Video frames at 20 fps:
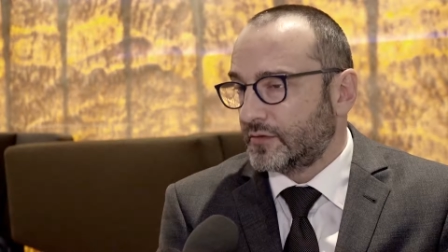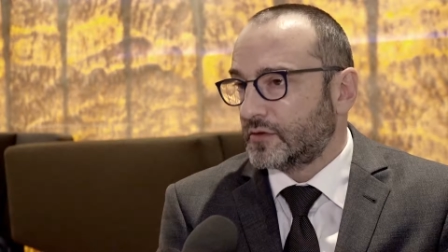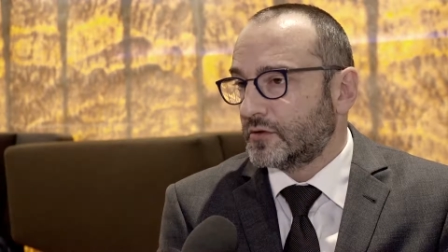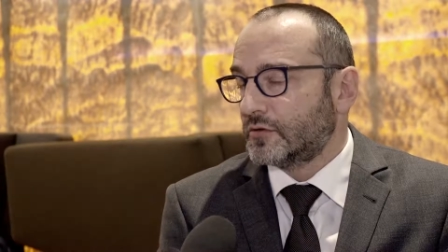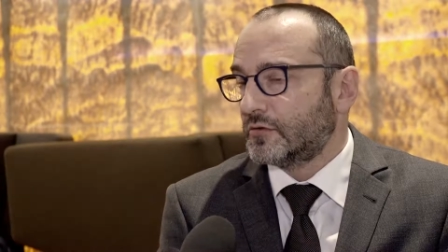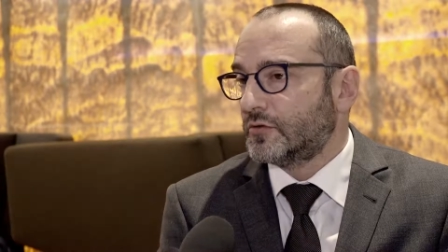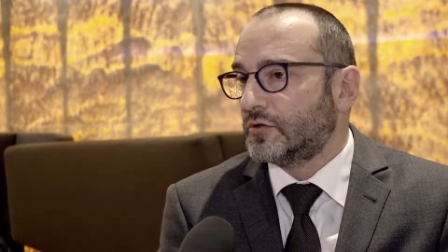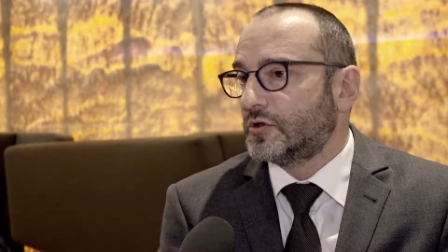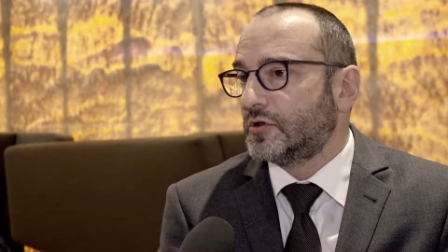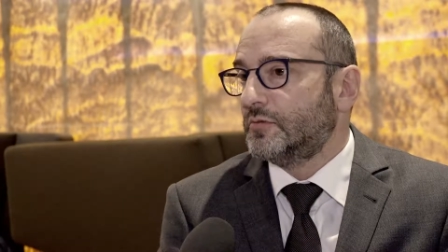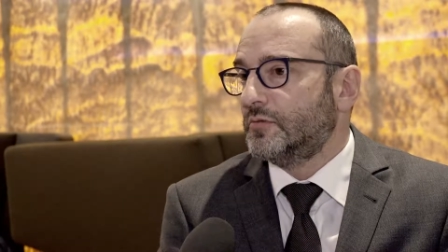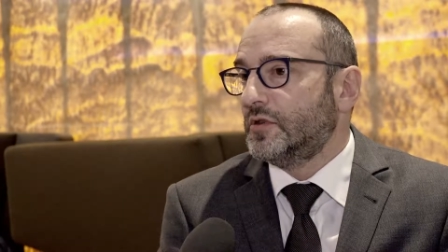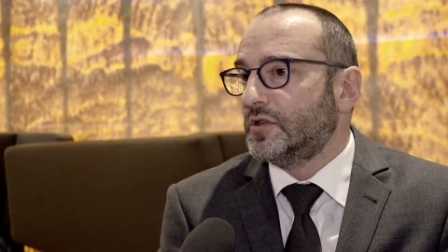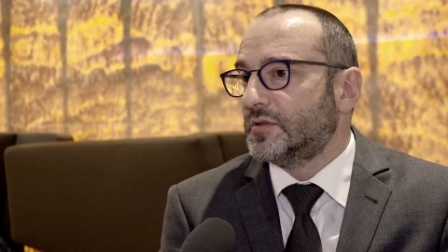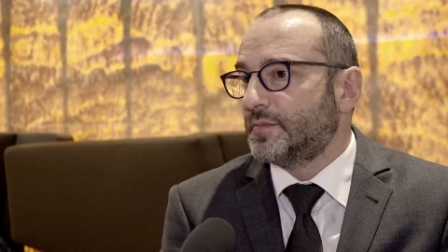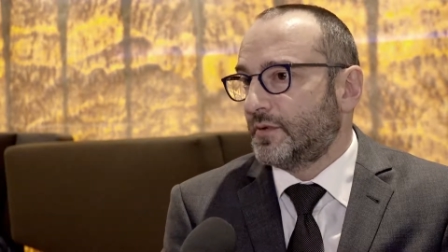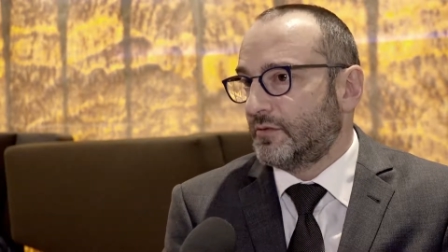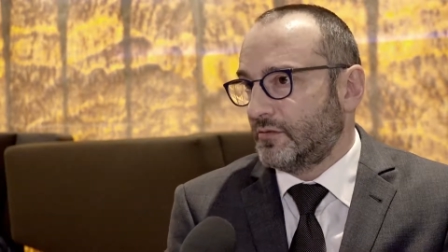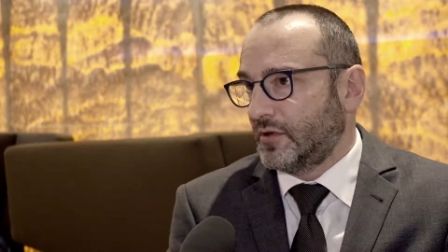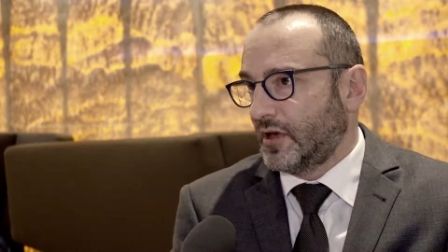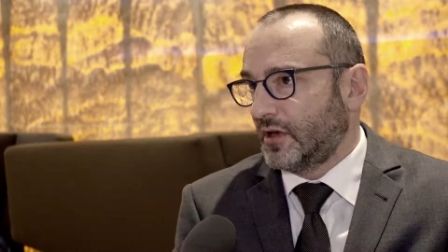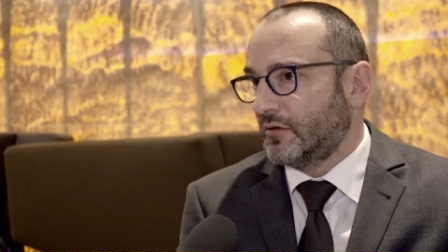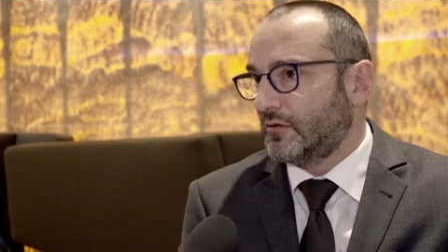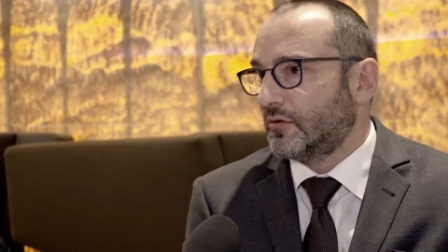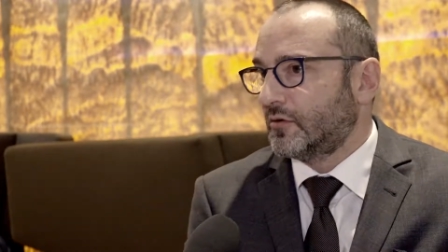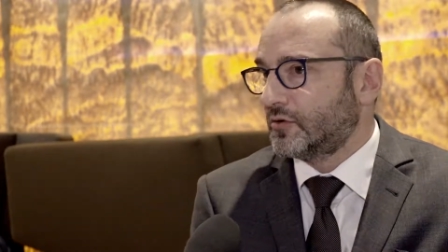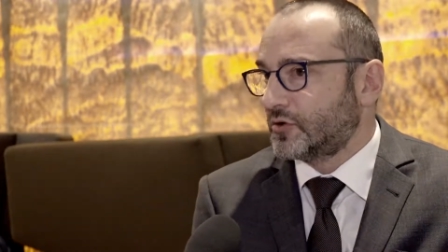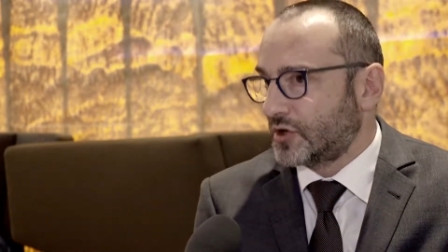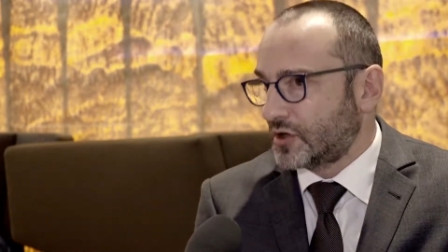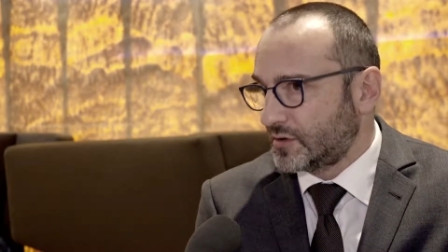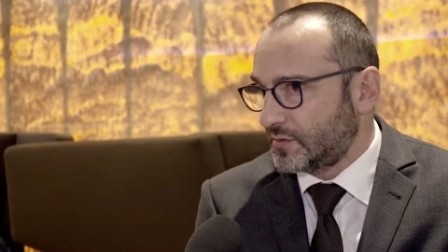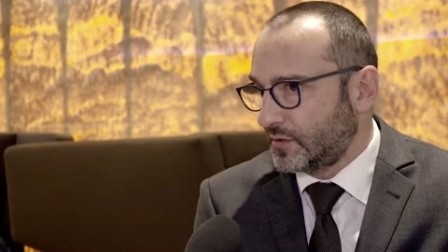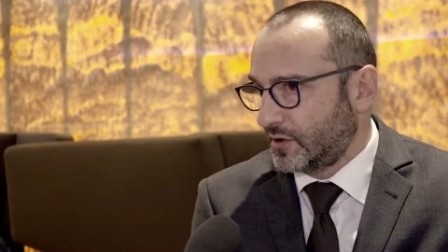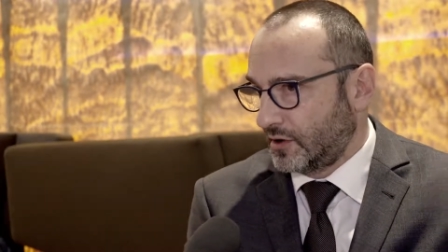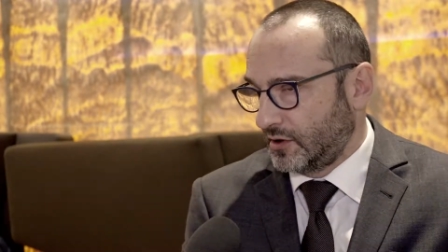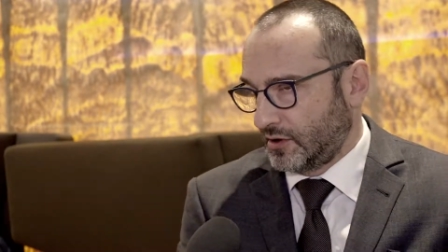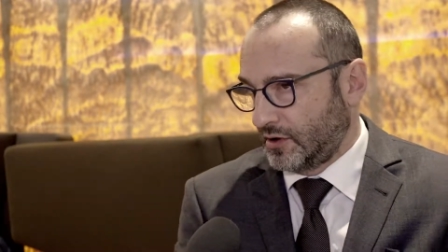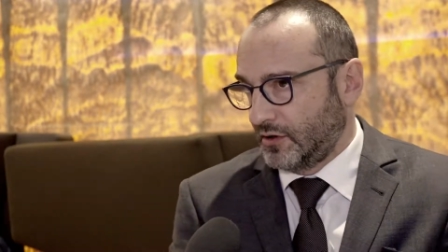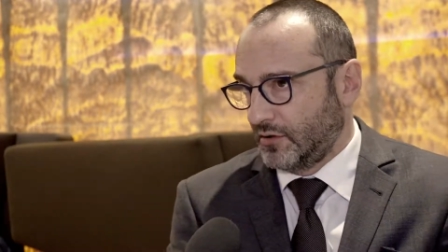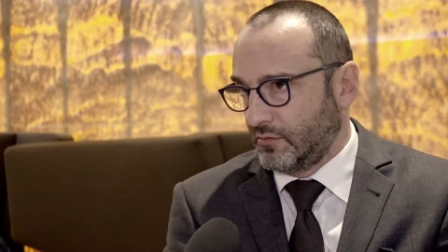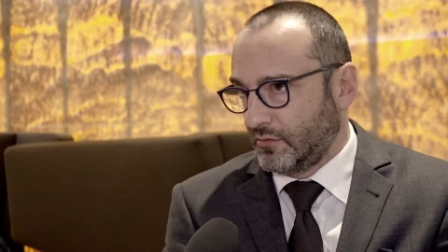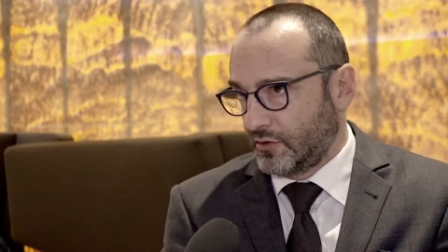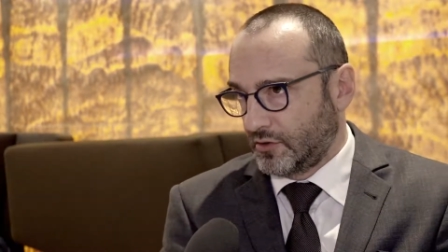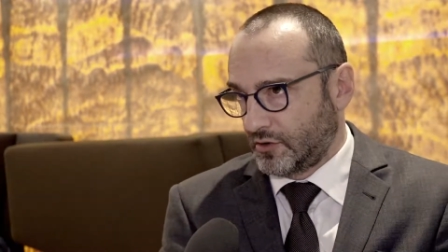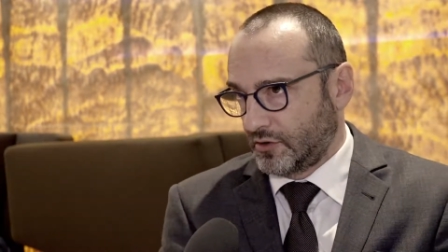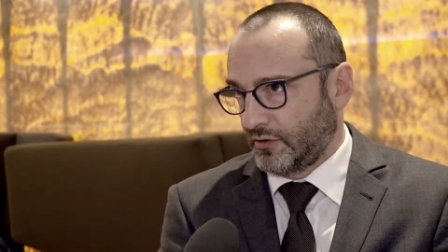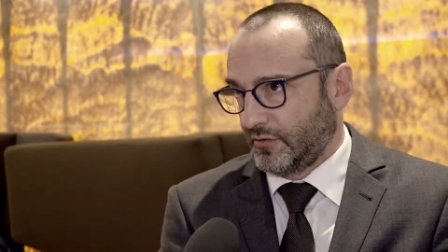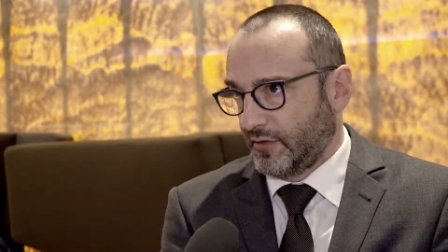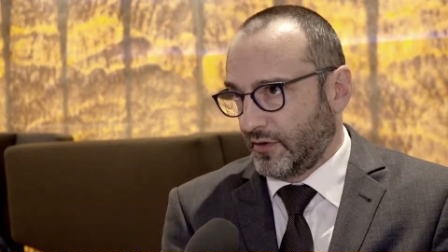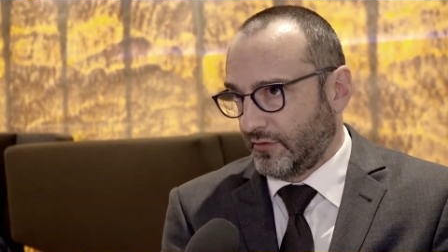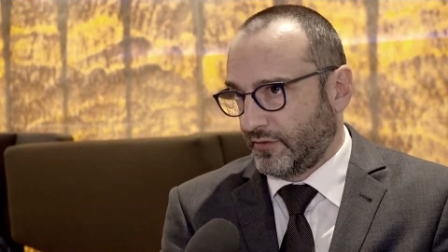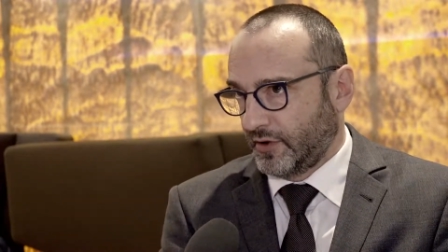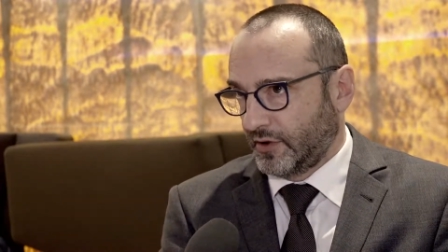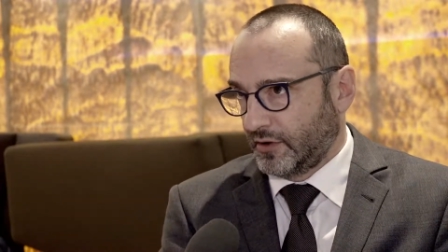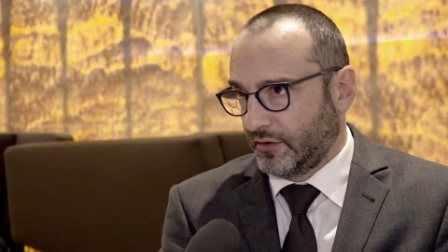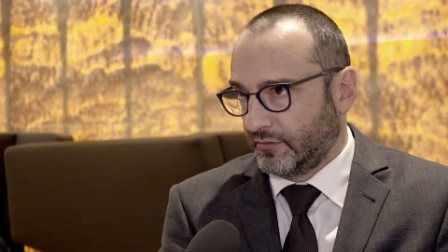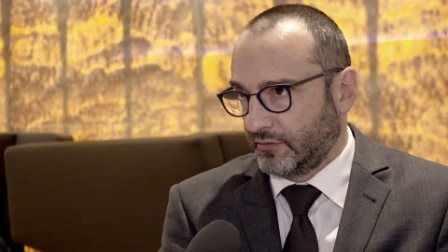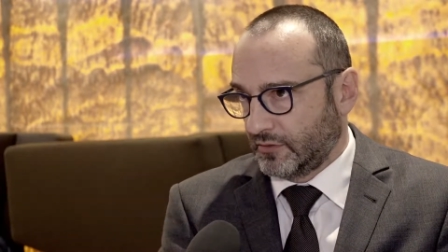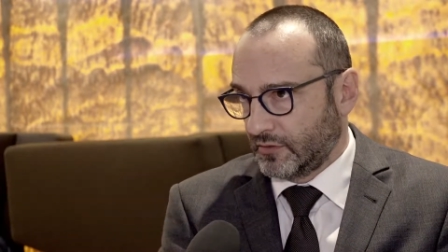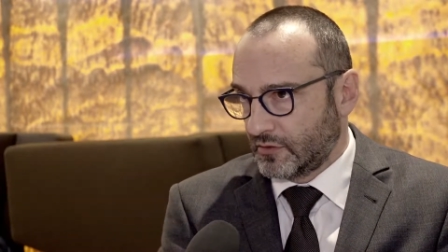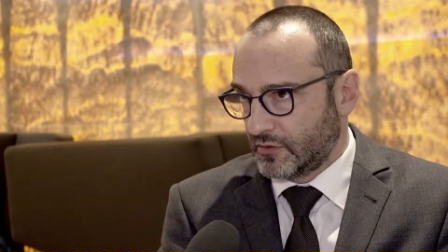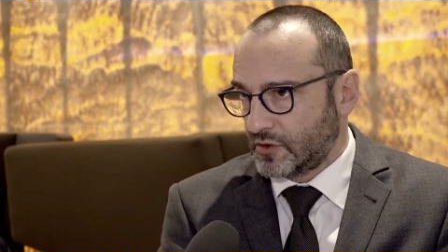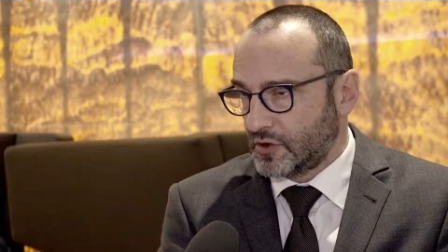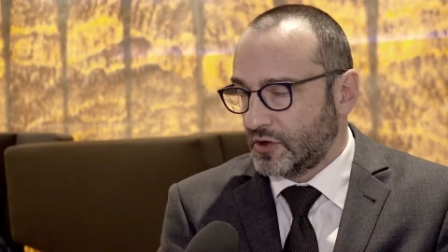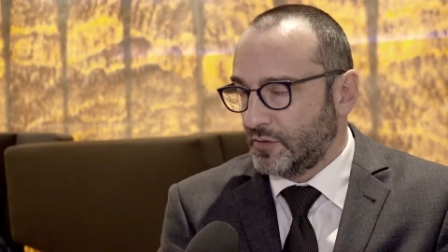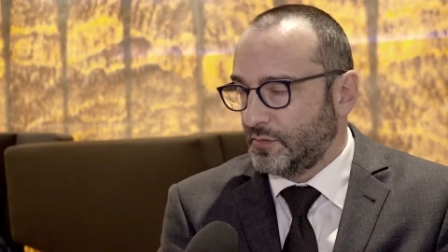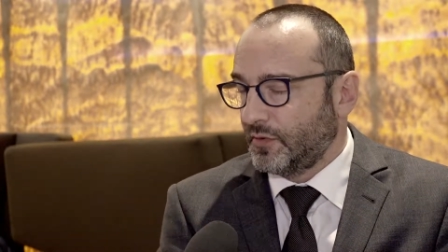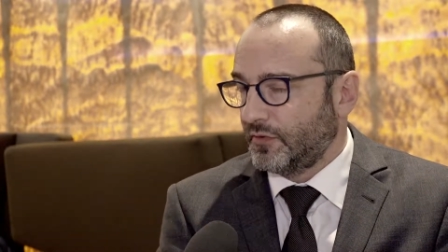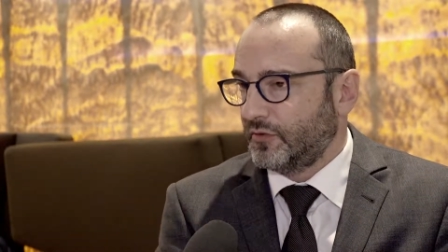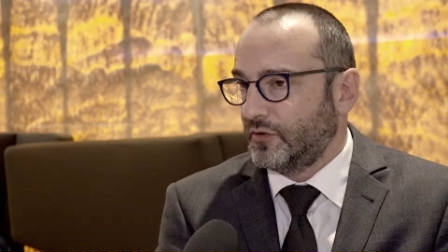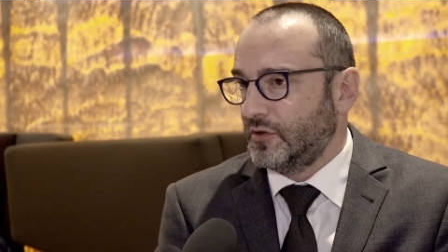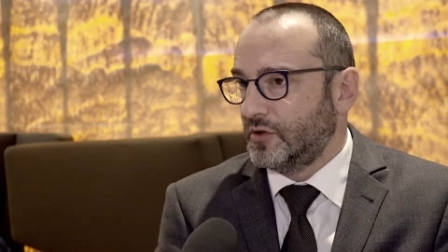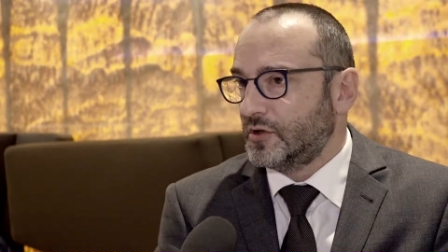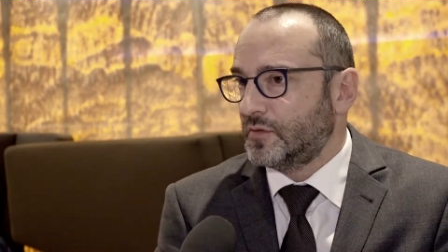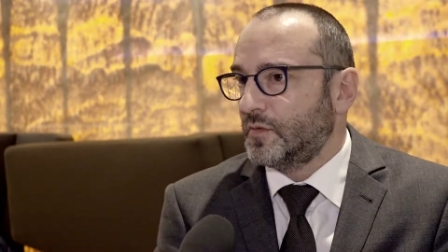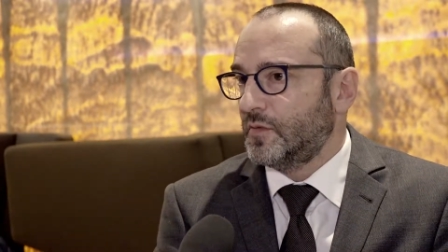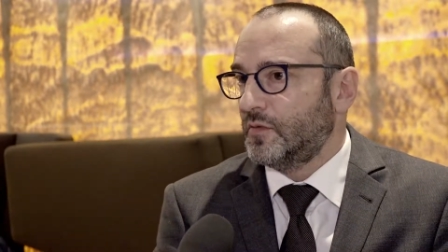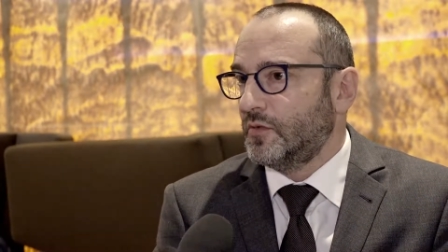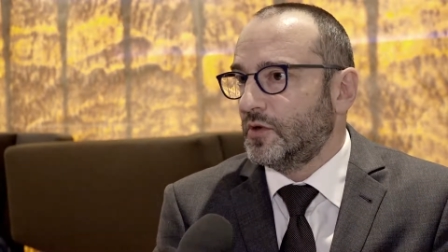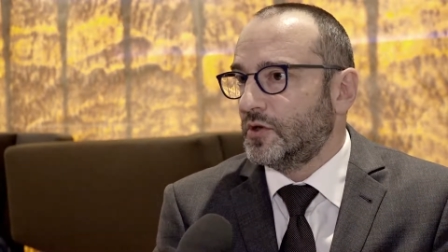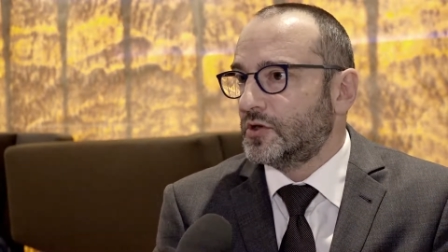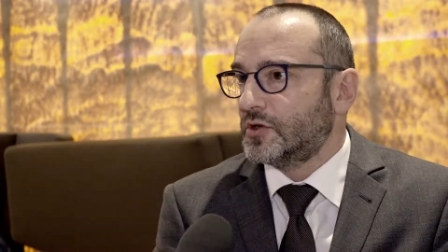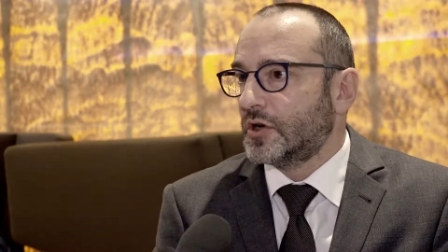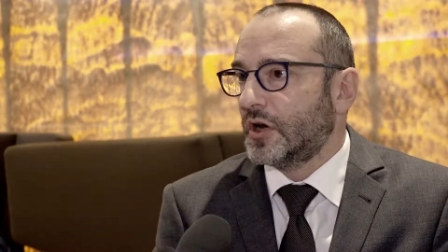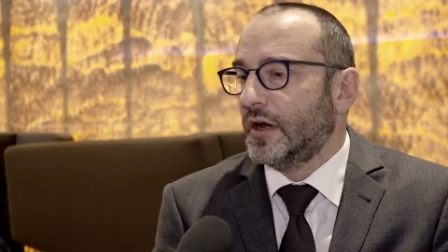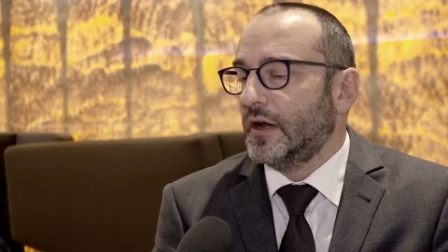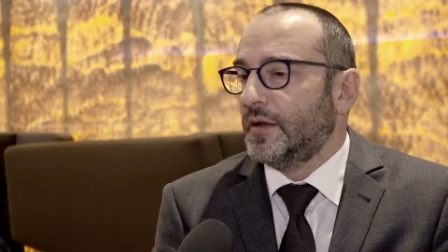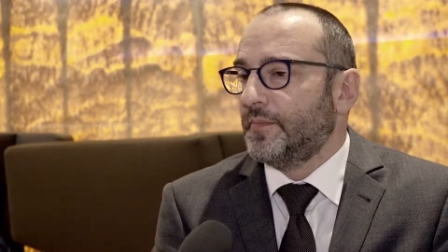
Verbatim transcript: w związku z czym nie spełniają chociażby kryterium kosztowej efektywności i powinniśmy mieć